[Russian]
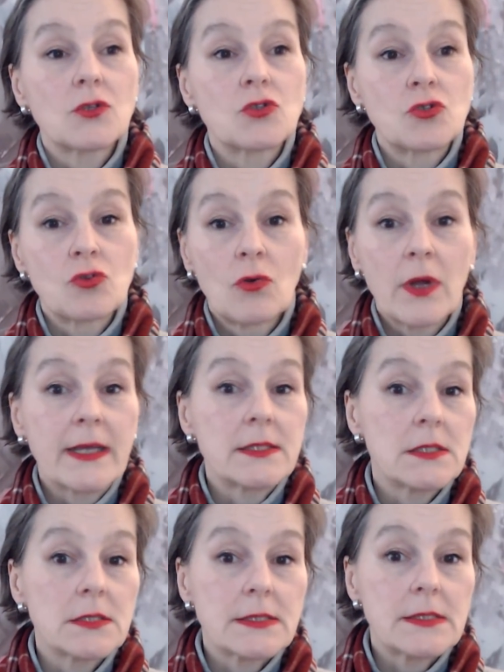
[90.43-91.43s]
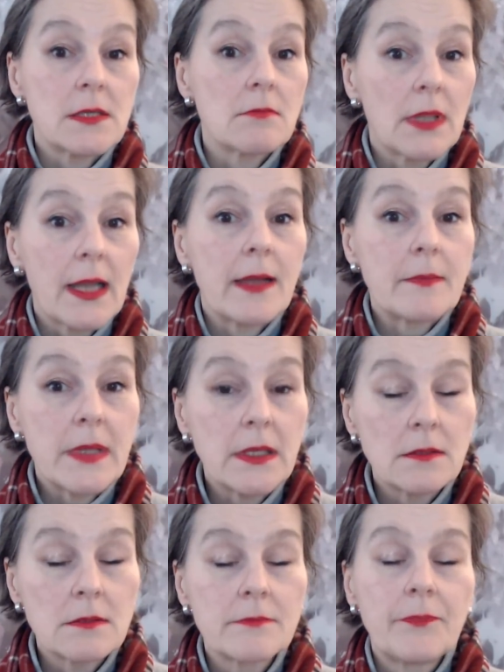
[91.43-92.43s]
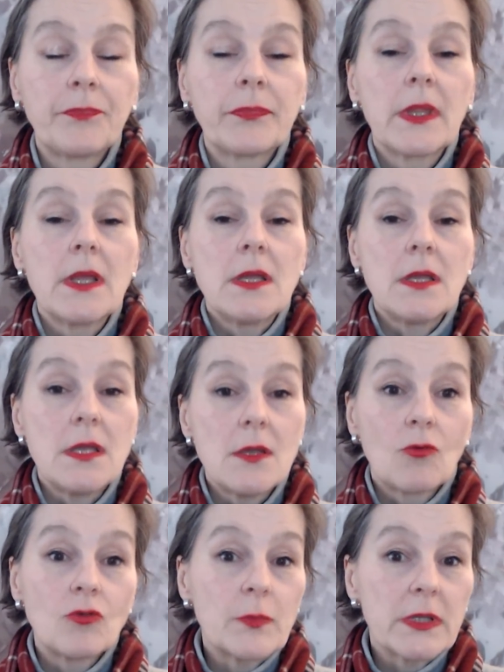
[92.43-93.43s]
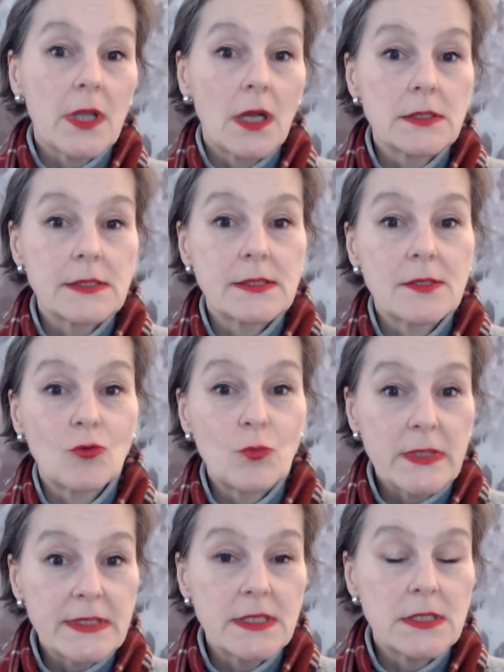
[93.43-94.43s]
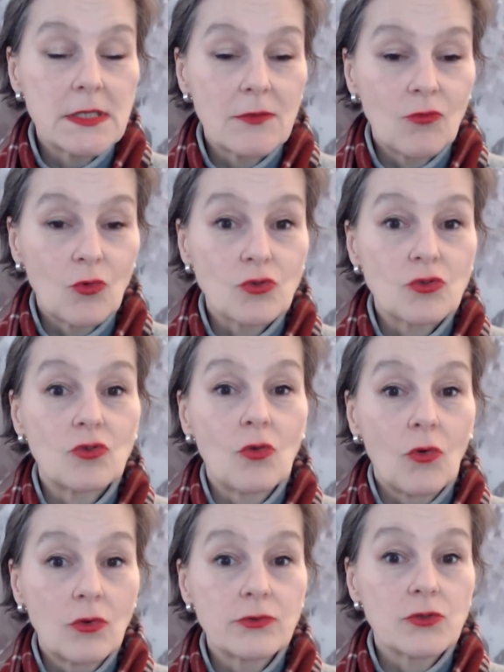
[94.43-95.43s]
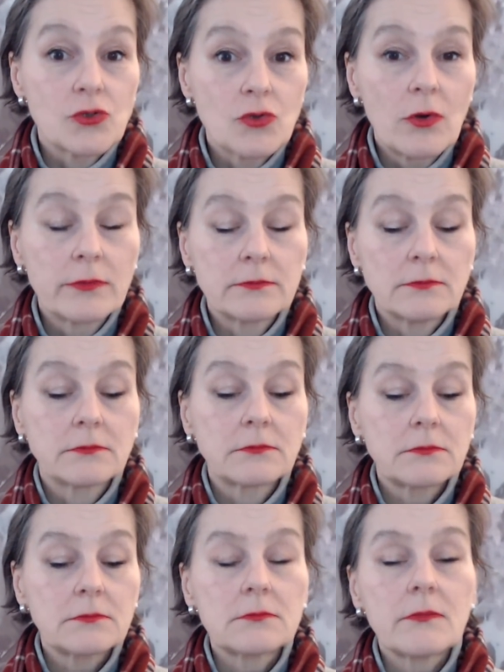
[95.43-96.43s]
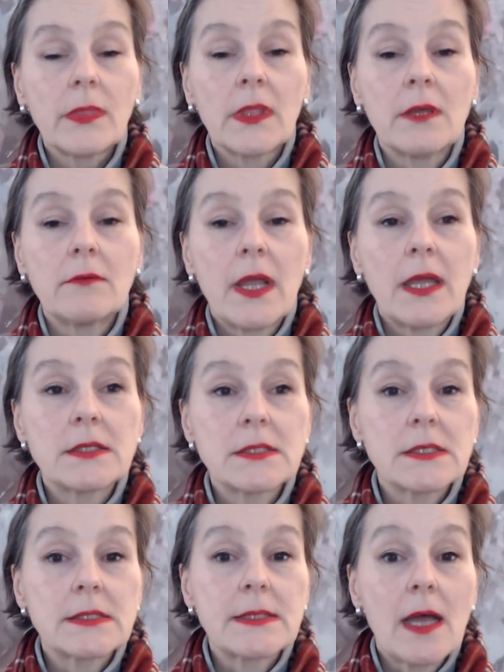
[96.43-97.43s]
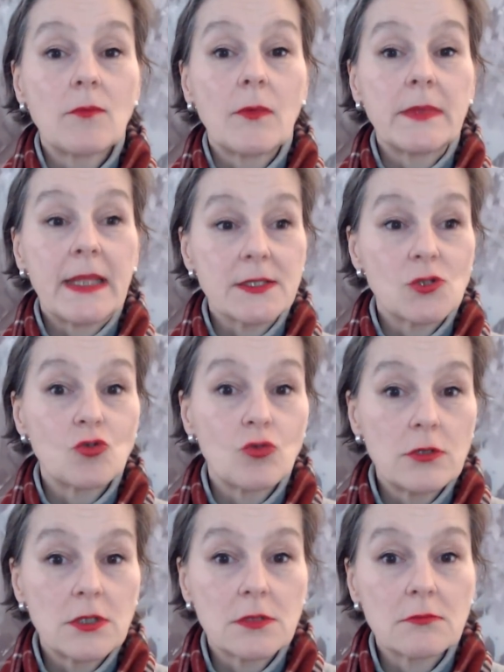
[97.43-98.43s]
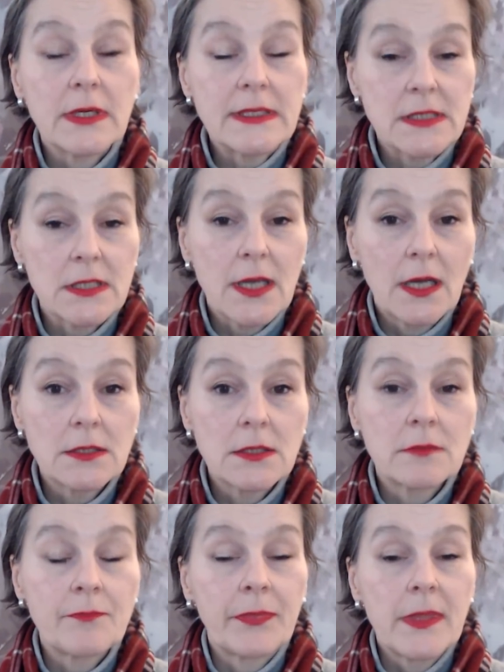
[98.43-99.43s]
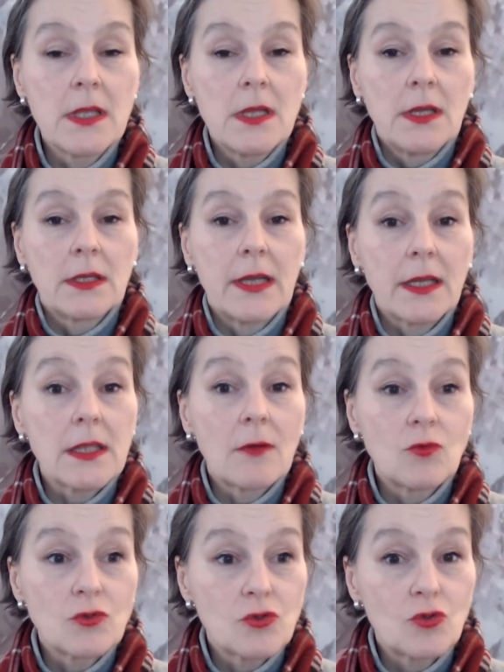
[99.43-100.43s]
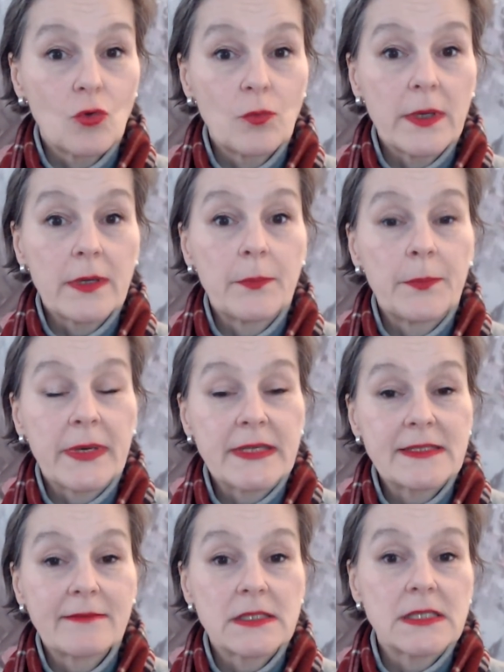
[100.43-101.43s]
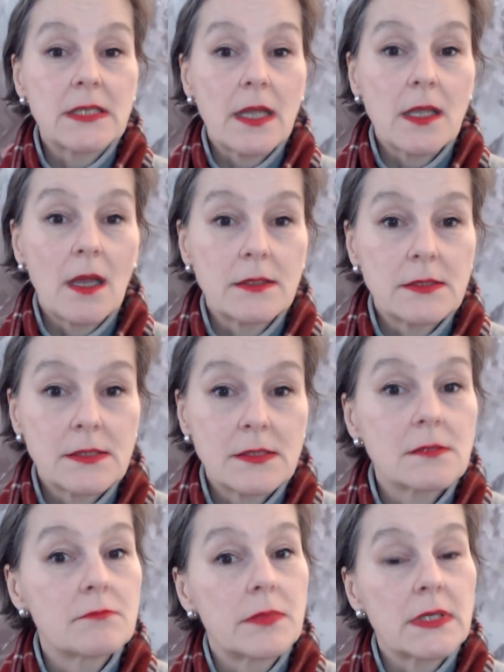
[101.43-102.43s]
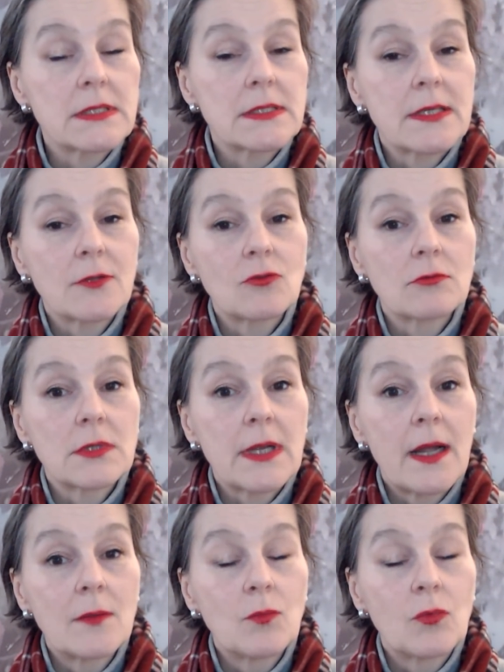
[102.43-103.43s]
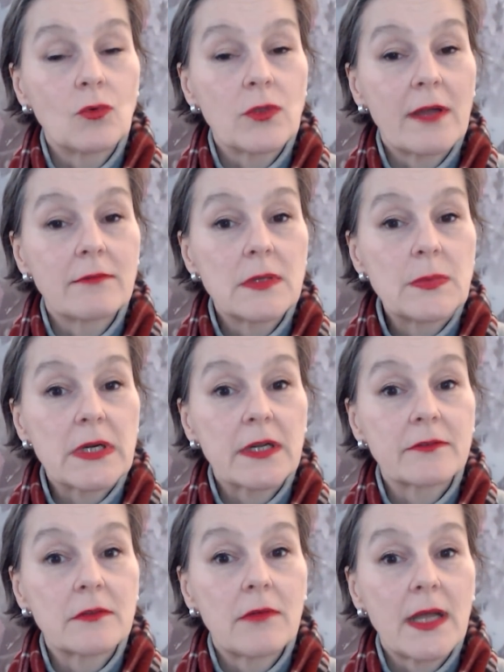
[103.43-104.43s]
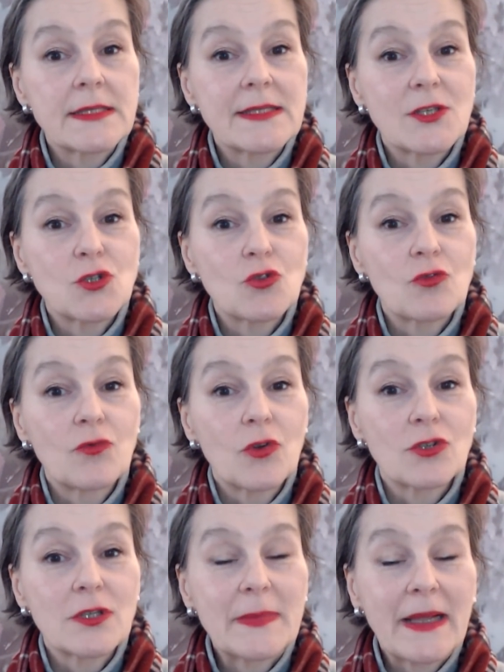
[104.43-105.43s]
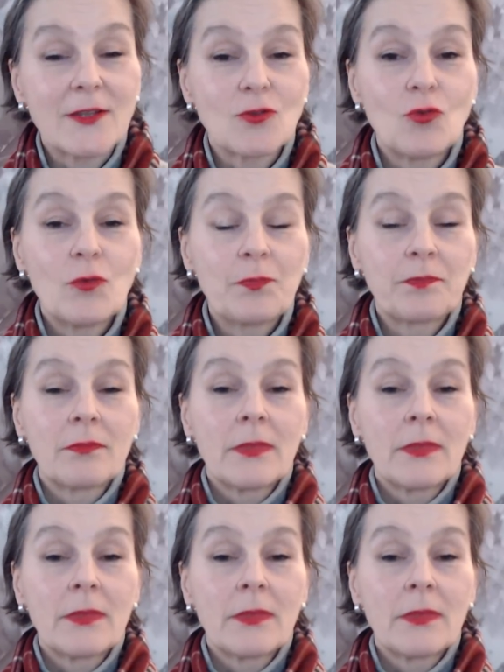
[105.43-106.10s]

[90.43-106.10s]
Джо ходил с ним на обед, и он пытался убедить его, что он Джо является самым достойным кандидатом для того, чтобы противостоять президенту Трампу на выборах в 2024 году,